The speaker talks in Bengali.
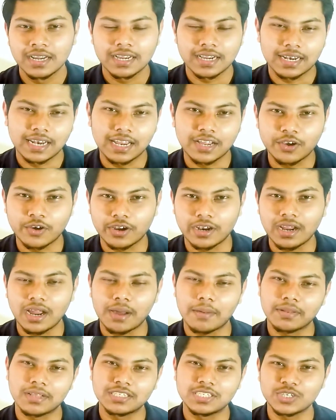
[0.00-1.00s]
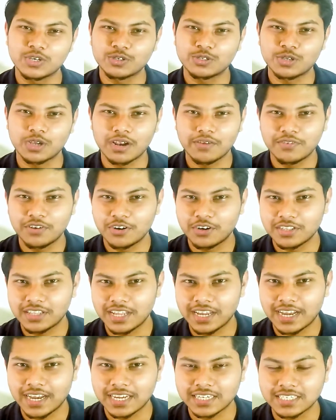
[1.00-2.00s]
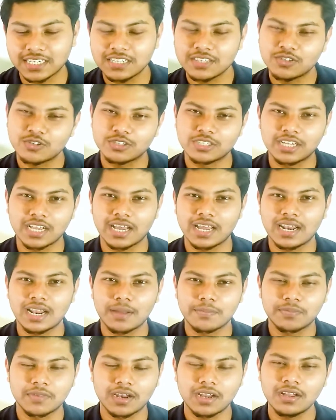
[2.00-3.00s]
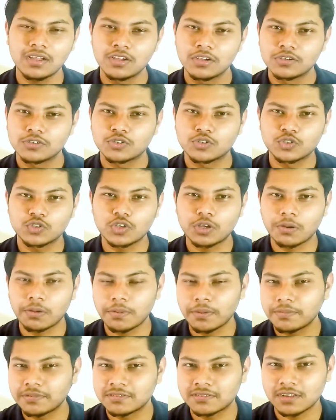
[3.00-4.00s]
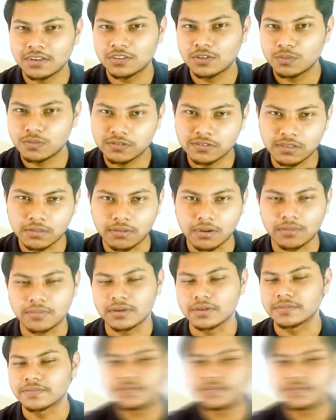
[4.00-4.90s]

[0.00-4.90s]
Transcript: ক্লিক করে আমাদের জিকোশকের ভিডিওটি দেখে আসেন তো সেখানে আপনারা সুন্দরভাবে বিস্তারিত বুঝতে পারবেন